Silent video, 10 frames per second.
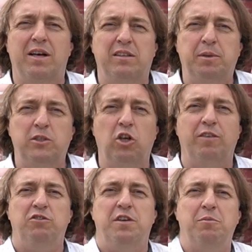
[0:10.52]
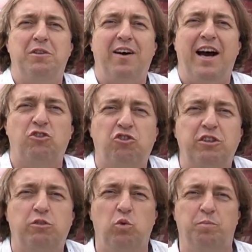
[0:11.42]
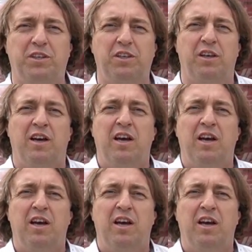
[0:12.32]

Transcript: jak zabetonować, nie wiem, dwa, trzy słupki,